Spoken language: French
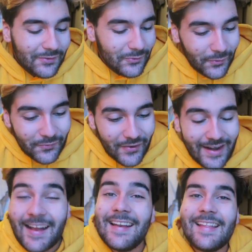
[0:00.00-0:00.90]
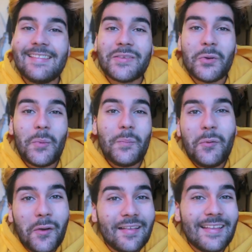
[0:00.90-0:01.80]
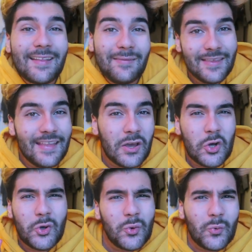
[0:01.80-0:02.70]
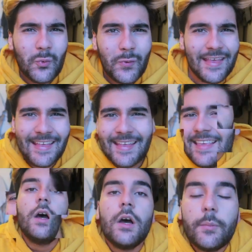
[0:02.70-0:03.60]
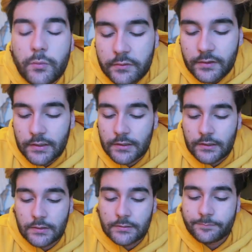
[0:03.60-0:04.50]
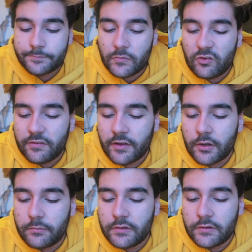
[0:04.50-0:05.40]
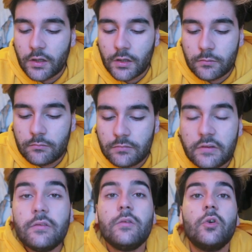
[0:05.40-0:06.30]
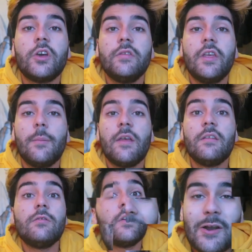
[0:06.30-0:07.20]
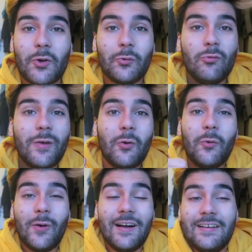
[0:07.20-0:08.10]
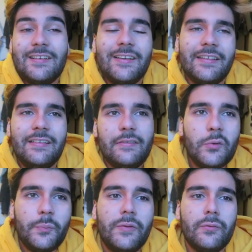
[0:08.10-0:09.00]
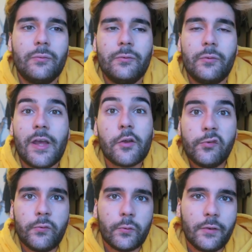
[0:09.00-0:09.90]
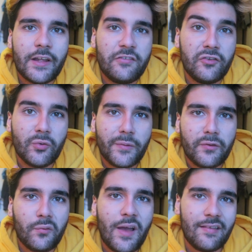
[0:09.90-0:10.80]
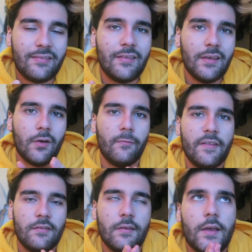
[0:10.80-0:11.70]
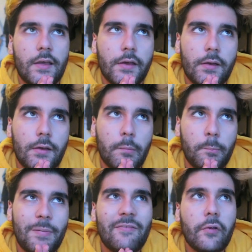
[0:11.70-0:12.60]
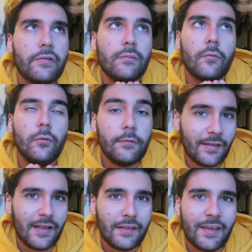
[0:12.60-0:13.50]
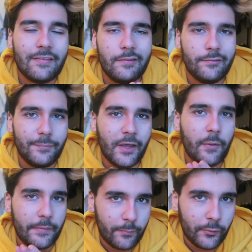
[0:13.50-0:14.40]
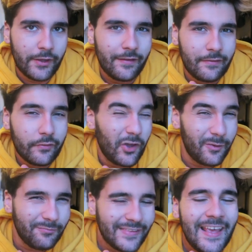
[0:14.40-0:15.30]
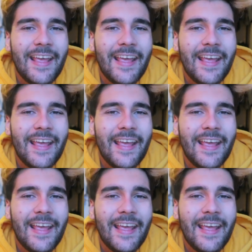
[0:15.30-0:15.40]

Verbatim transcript: donc voilà let's go pour cette vidéo oui ah putain je vais faire une petite, euh, story, vous avez passé sur... Alors, numéro 1, euh, des opinions de quelque chose sur lequel j'ai une opinion assez, on va dire, euh, pas forcément ultra négative, mais quand même un peu négative quand même.